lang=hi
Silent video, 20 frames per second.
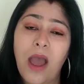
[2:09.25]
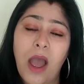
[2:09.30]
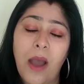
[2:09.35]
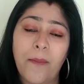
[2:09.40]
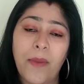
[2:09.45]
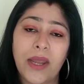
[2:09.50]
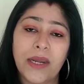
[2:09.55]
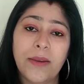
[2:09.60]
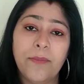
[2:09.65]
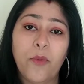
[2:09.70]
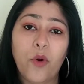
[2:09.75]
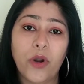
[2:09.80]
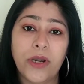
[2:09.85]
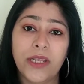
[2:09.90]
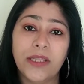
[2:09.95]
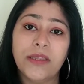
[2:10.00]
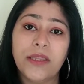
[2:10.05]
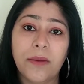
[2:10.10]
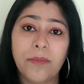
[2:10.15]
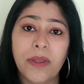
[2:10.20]
हमारी
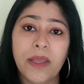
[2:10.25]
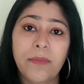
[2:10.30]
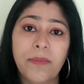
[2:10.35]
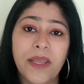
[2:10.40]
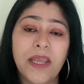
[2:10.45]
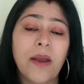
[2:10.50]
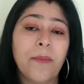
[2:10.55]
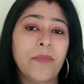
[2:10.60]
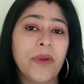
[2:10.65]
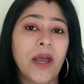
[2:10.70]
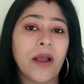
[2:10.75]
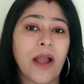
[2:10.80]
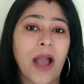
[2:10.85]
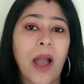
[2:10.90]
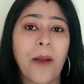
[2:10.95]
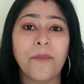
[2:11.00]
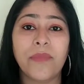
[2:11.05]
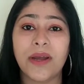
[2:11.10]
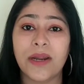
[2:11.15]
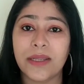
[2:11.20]
बॉडी तभी भी अपना
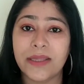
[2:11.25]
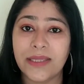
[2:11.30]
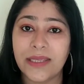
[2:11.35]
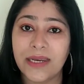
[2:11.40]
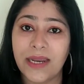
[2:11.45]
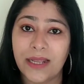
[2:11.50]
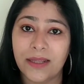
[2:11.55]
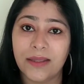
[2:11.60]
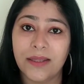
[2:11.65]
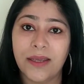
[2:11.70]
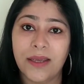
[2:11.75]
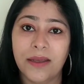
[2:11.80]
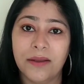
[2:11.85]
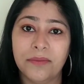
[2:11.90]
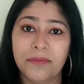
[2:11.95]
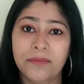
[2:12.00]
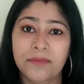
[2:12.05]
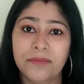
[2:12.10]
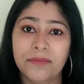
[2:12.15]
काम करती रहती है